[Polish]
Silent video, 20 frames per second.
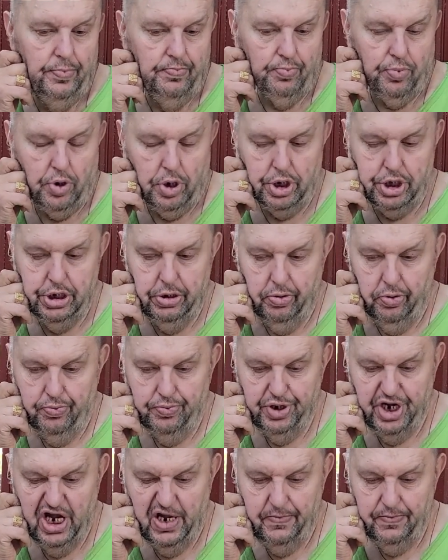pokazywał
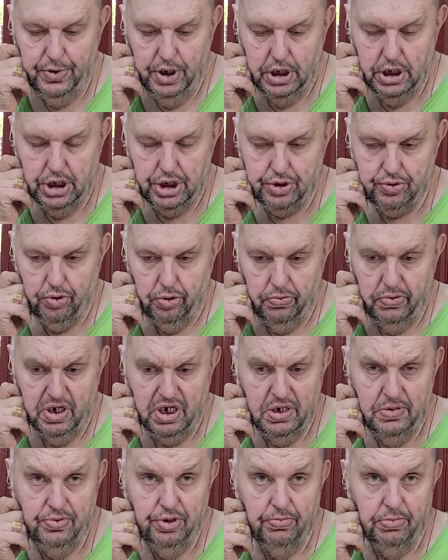mnie jeden człowiek,
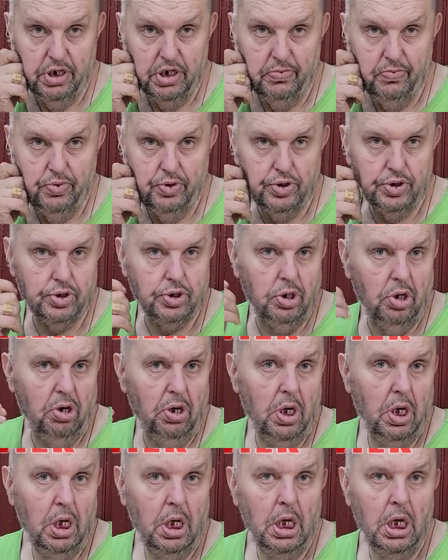nie będę mówić kto,
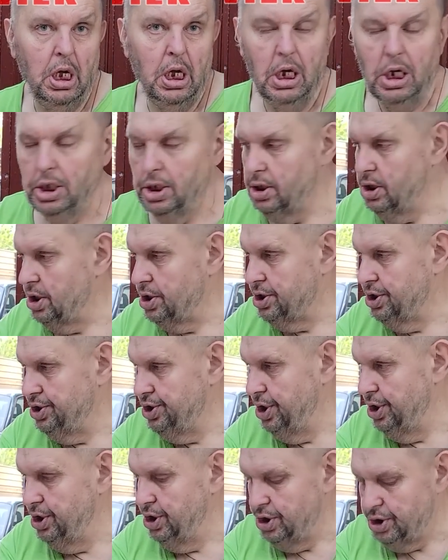że ty
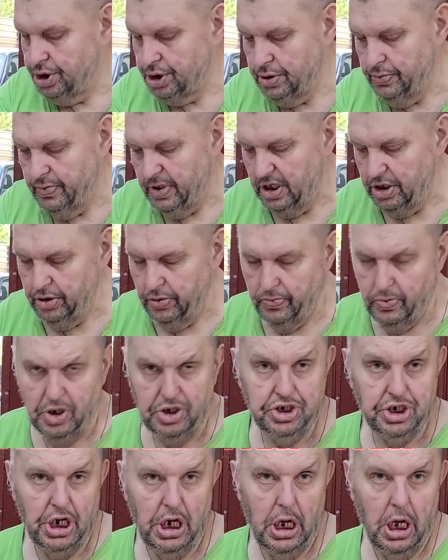siedzisz w Radzie
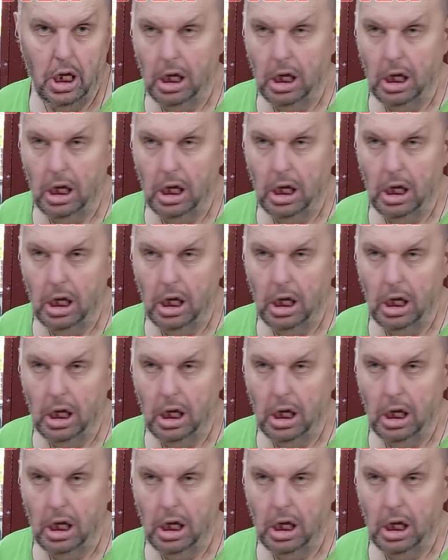Młodzie.